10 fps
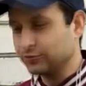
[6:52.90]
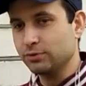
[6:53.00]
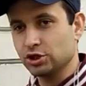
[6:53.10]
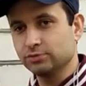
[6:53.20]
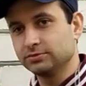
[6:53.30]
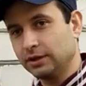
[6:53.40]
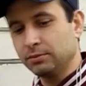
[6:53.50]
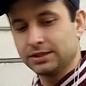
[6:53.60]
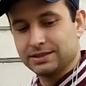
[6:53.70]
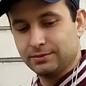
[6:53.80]
В общем,
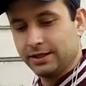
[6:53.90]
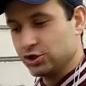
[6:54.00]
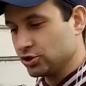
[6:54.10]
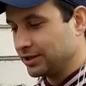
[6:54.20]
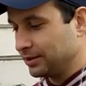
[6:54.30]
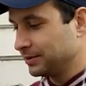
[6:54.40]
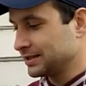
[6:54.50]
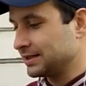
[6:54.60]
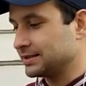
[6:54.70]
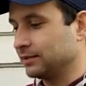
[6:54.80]
MXMH и
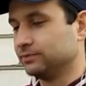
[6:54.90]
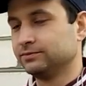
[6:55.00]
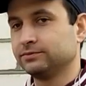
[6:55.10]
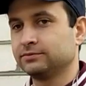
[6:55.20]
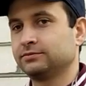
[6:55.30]
MXSM.